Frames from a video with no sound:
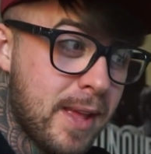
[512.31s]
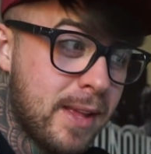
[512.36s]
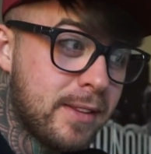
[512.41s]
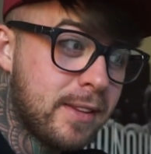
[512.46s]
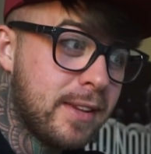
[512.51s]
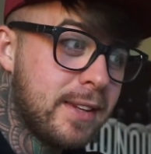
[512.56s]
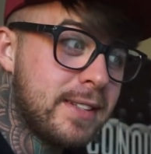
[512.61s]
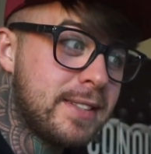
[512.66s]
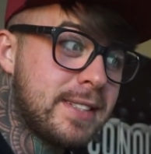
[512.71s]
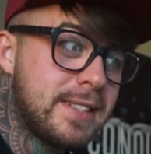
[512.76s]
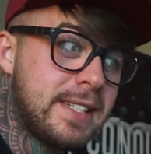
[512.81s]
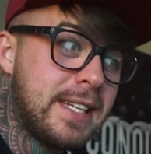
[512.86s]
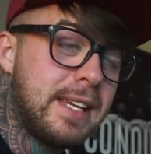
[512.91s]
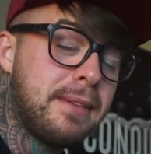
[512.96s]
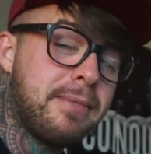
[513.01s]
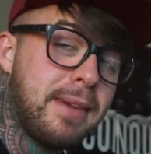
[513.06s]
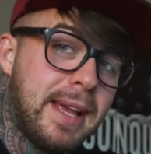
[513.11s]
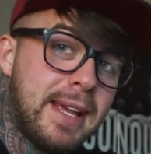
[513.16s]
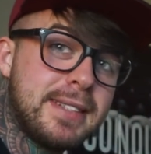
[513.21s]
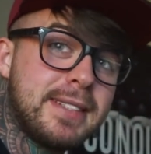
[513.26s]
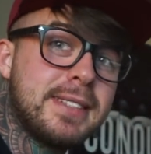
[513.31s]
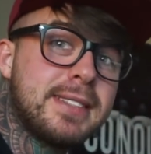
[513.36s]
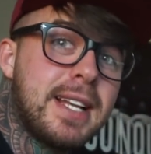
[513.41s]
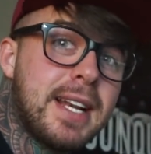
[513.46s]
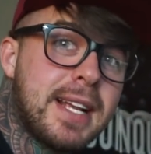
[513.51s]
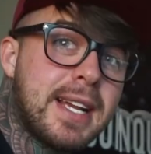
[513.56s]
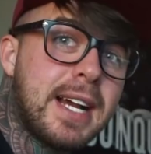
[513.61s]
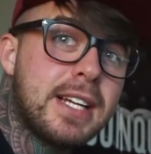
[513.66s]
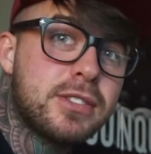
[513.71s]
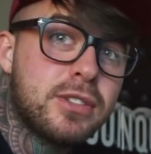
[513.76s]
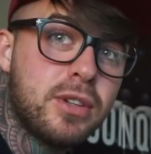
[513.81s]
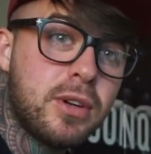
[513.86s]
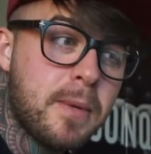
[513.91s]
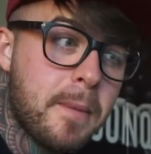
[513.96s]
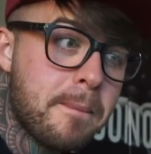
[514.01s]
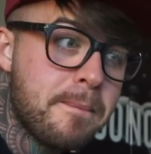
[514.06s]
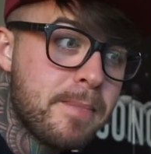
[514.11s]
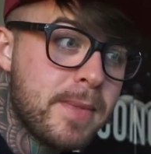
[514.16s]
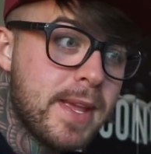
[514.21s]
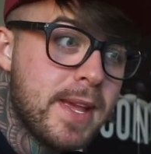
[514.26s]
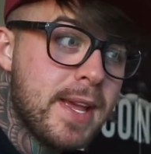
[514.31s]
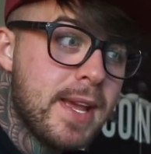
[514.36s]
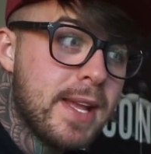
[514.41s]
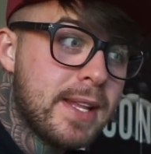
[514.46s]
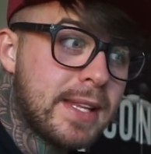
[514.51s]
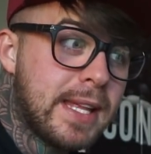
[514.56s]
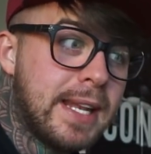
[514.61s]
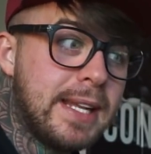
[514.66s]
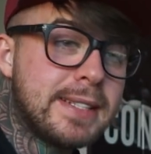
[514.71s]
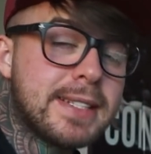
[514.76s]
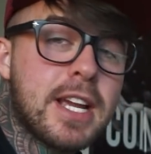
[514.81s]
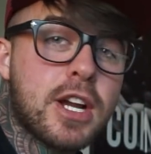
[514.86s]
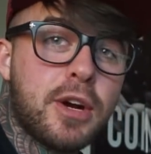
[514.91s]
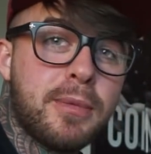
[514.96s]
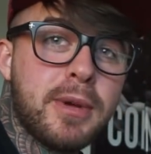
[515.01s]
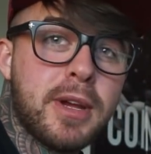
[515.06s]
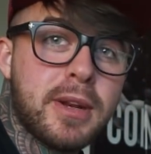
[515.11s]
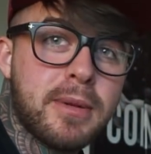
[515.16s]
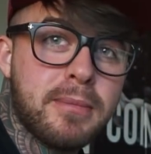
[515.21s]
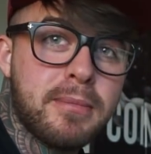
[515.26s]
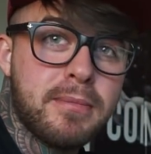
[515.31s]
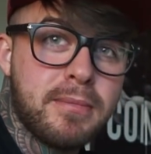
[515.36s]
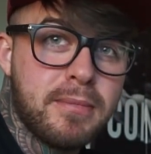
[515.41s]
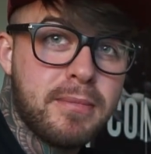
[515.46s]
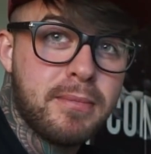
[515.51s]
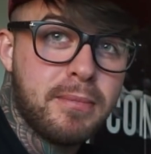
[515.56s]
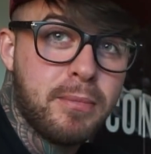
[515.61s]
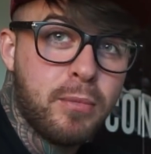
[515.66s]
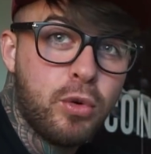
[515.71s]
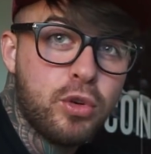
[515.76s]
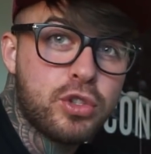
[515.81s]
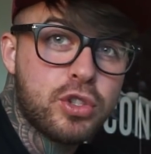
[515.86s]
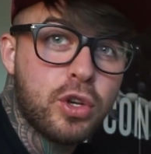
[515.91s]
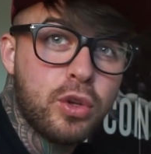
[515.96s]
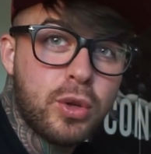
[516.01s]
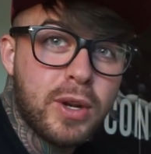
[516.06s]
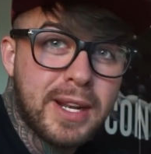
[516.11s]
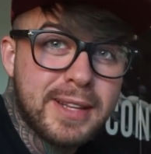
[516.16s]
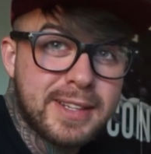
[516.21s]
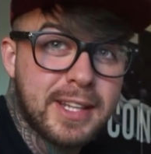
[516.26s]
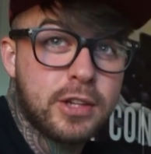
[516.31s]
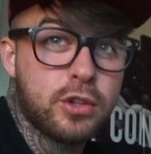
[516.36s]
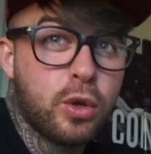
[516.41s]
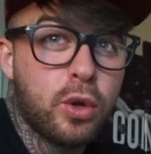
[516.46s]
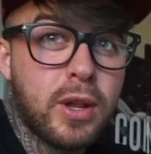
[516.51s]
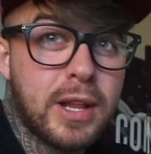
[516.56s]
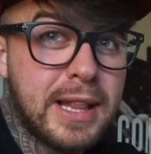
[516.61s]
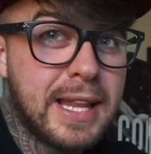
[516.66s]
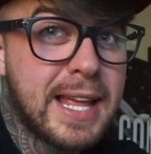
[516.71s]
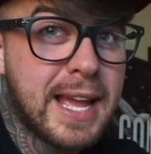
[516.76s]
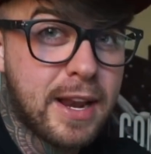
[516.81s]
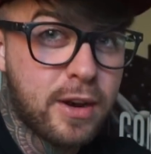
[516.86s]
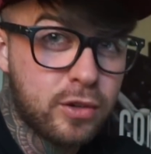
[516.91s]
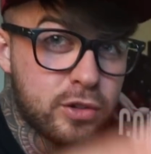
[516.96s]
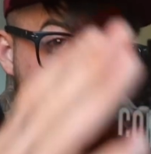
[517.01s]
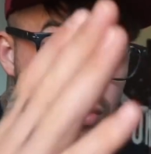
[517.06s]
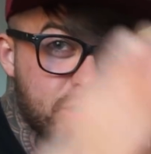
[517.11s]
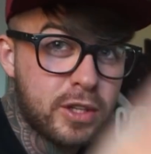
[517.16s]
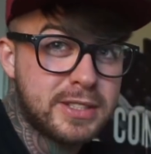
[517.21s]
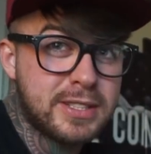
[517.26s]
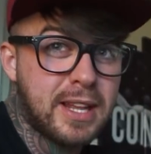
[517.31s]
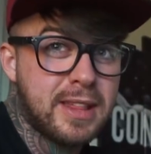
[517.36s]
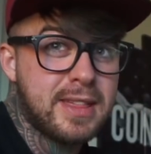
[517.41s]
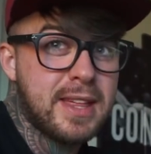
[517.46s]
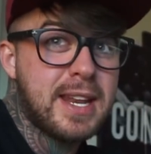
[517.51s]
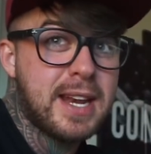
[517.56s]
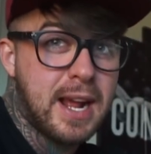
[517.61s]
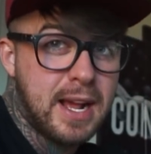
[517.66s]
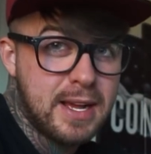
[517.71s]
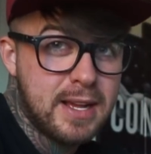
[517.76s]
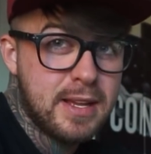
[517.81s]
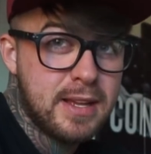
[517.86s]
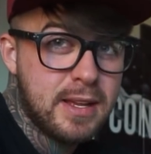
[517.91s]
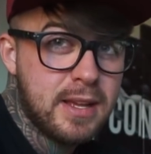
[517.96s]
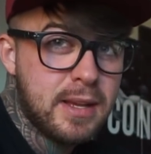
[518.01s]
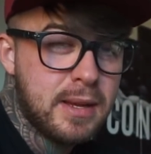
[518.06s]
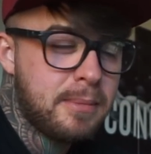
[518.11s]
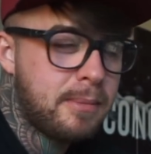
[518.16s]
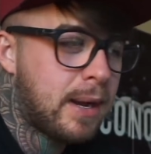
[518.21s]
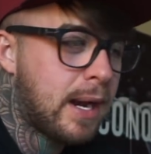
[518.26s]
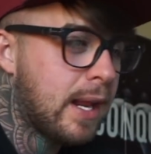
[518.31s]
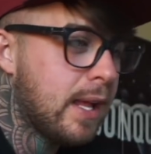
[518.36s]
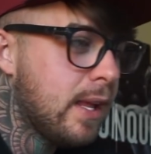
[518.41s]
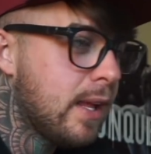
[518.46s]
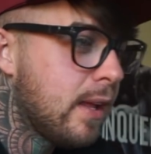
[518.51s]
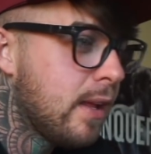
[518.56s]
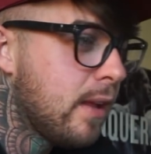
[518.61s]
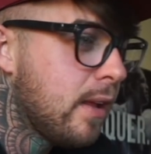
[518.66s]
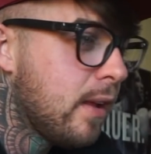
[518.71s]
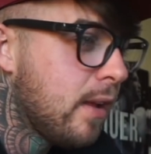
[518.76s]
Entonces, si ese es el caso, tenéis que comer mucho durante todo el día, no solo esa cena, ¿vale?